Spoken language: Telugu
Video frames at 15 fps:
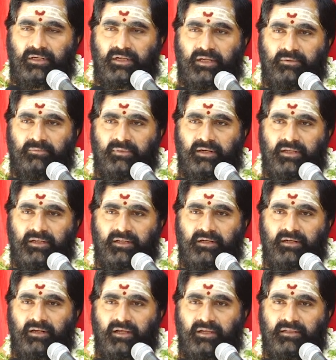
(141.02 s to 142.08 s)
కర్మల
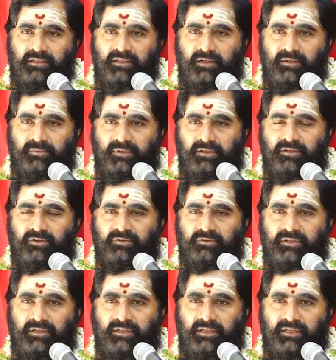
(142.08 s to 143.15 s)
కన్నా
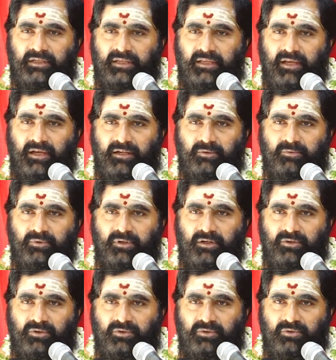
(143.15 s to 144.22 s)
ఇతరమైనటువంటి ఏ జ్ఞానము
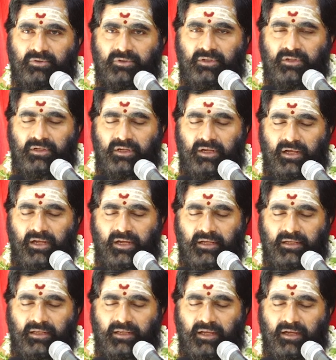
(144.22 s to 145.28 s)
గలదో ఆ
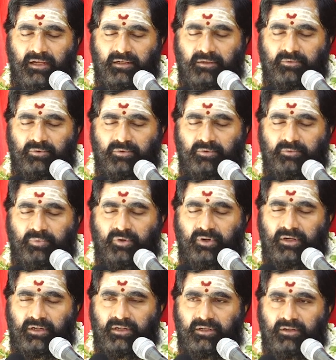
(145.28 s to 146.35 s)
జ్ఞానమును
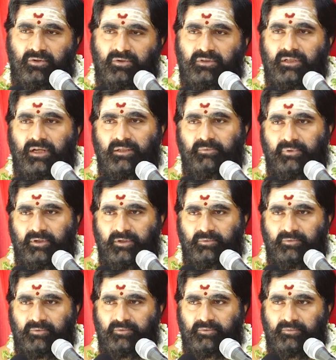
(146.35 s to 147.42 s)
పొగడడంలో తాత్పర్యం
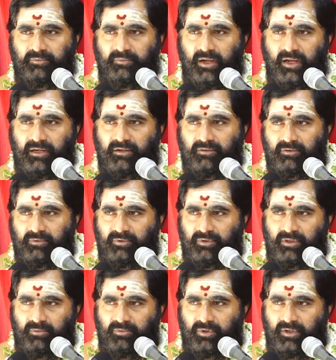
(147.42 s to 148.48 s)
భాగవతం యొక్క
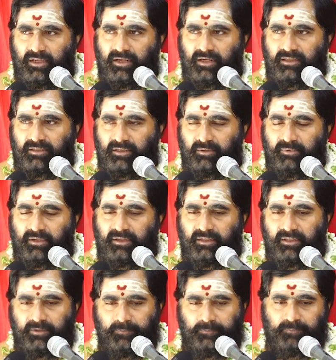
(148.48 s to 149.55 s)
ముఖ్య లక్ష్యమే అది
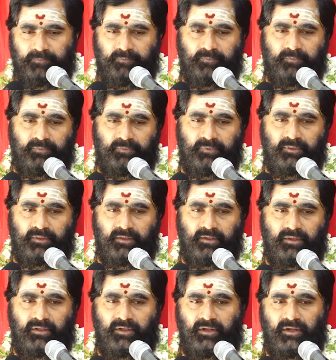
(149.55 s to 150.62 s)

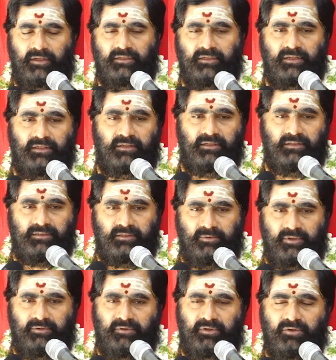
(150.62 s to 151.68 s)
అందుకని నిన్న
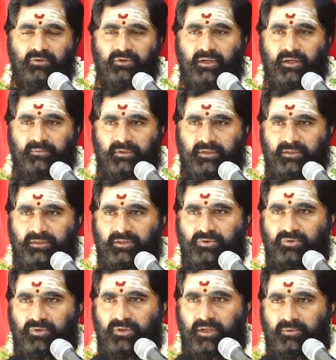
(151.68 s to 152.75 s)
సమన్వయం కూడా మనం
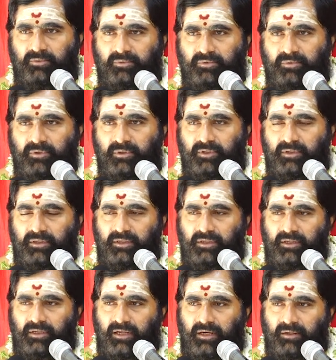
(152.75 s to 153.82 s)
చేసుకున్నాము
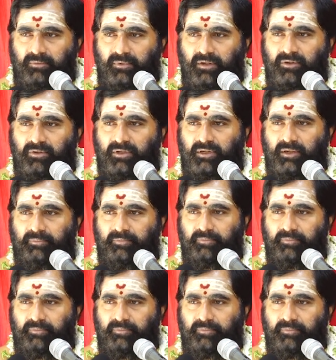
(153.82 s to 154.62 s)
కర్మల యొక్క